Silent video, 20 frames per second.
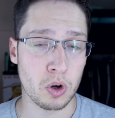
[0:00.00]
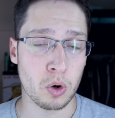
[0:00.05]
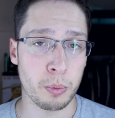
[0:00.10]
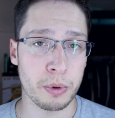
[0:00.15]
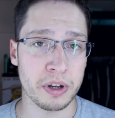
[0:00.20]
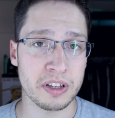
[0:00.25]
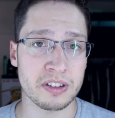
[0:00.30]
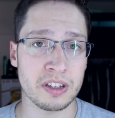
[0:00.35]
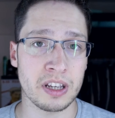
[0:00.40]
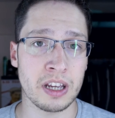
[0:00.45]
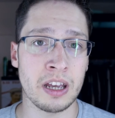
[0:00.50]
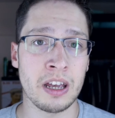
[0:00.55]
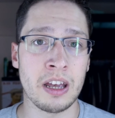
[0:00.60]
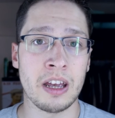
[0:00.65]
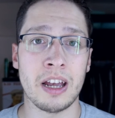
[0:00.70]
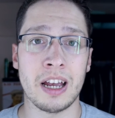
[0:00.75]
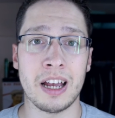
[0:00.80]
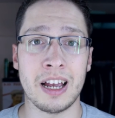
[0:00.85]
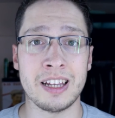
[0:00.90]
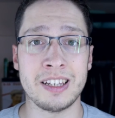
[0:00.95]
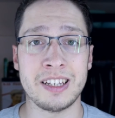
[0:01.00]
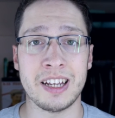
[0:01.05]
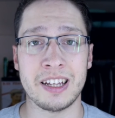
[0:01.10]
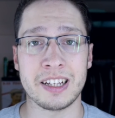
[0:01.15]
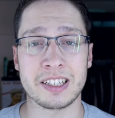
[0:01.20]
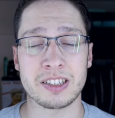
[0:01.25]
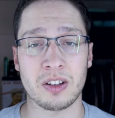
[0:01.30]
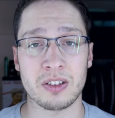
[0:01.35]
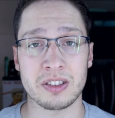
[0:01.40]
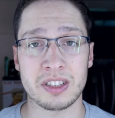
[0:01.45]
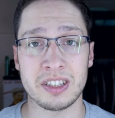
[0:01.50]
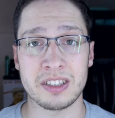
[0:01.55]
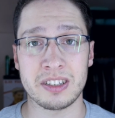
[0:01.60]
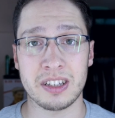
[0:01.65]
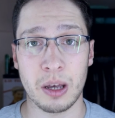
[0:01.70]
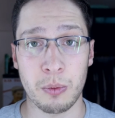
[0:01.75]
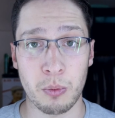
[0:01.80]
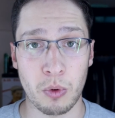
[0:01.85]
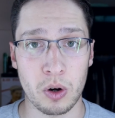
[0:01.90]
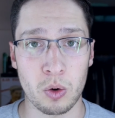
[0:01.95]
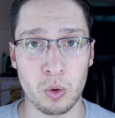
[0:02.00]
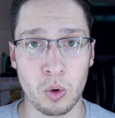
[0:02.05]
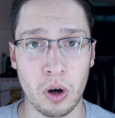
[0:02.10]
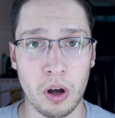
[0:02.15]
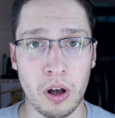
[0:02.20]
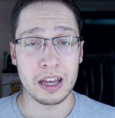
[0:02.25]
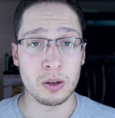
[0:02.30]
compressé et le DNX 36 est moins lourd.